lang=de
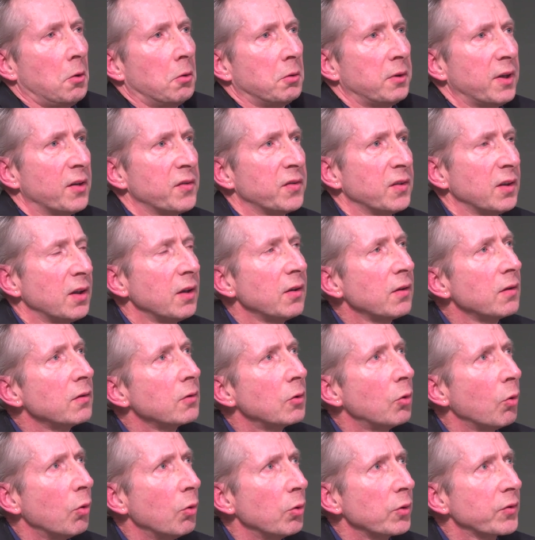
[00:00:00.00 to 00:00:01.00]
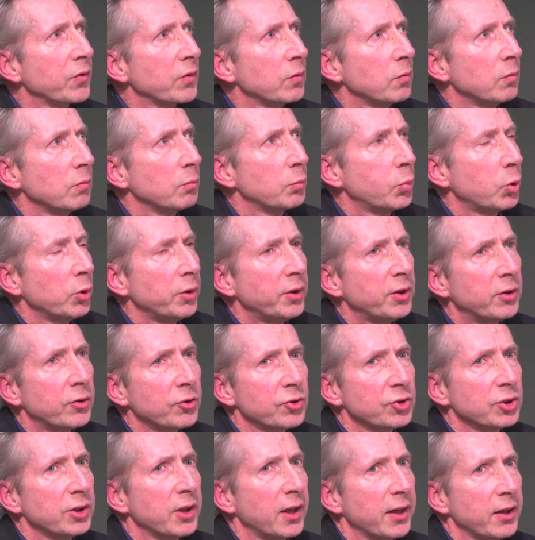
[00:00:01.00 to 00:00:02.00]
da sehe ich einen großen
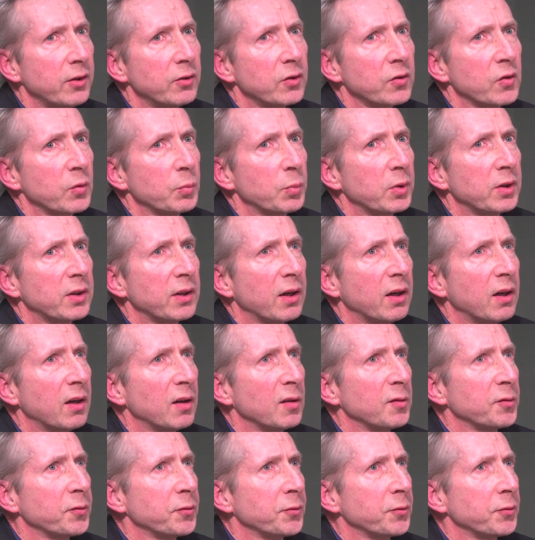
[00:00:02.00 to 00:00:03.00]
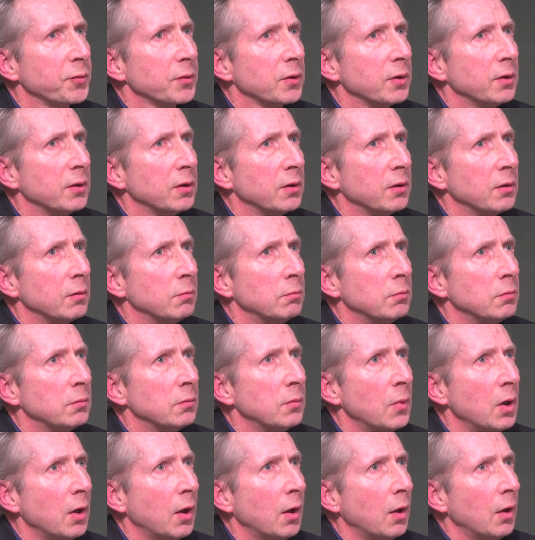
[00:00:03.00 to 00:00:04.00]
politischen Handlungsbedarf.
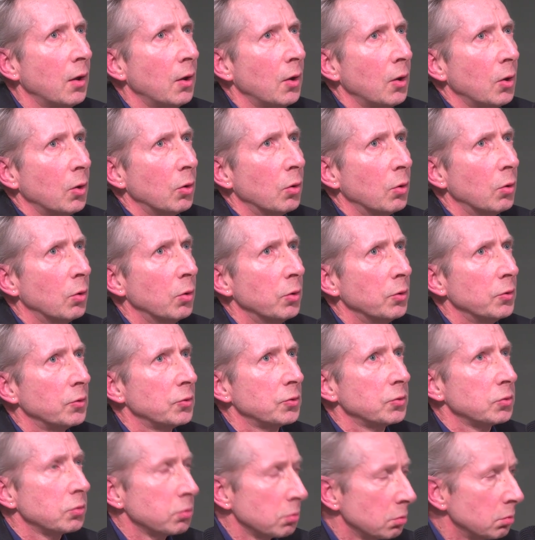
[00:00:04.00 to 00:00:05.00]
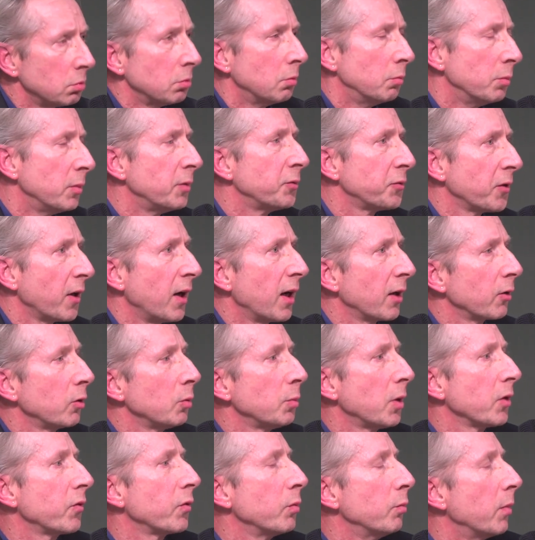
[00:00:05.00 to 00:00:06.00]
Ähm, und äh, um die Frage
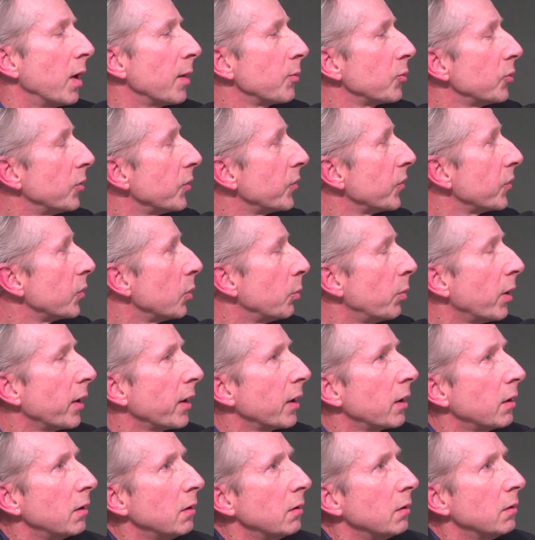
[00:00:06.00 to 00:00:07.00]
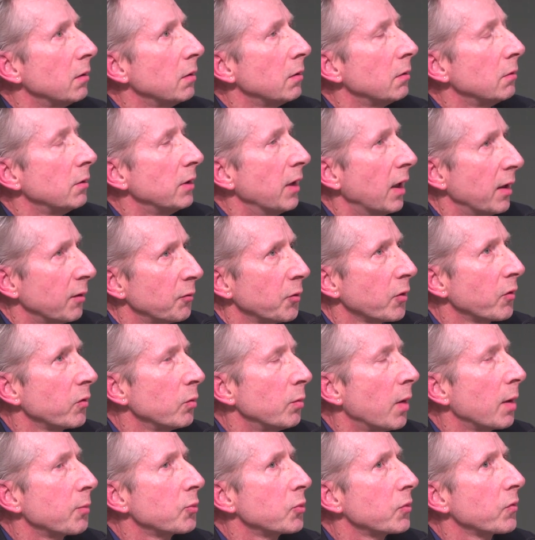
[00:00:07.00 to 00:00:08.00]
nochmal zum Abschluss zu bringen, äh, die Antwort zum
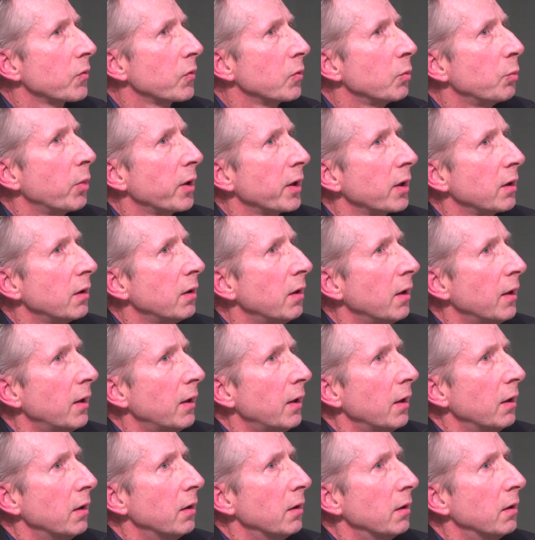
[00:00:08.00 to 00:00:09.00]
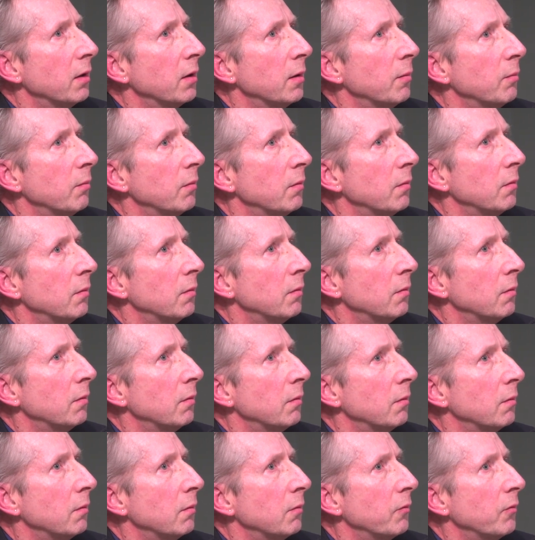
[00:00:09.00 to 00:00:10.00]
Abschluss zu bringen,
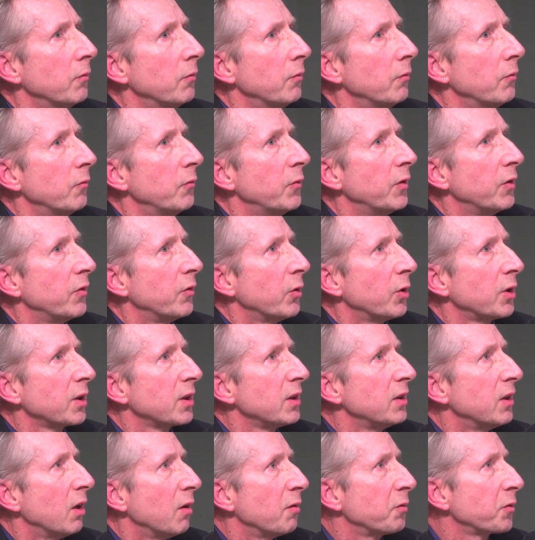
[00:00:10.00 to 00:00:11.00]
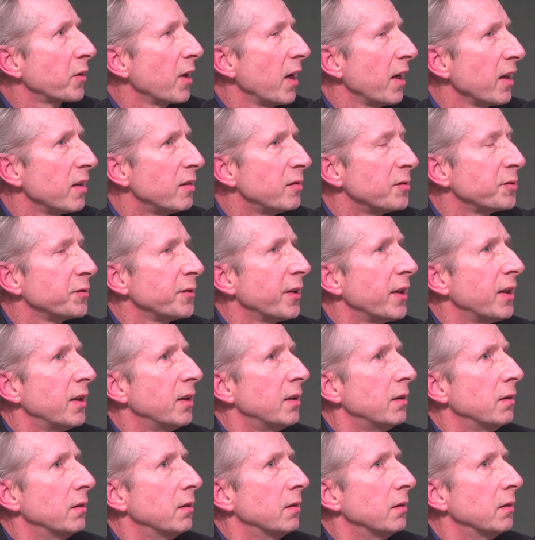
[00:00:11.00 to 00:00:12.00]
ähm, wir sollten auf keinen
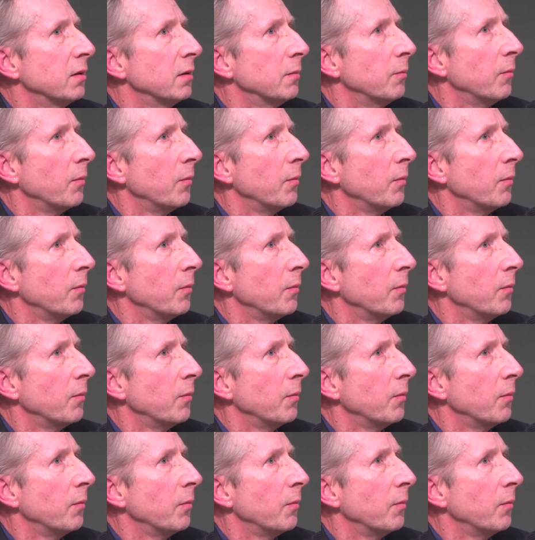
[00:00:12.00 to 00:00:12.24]
Fall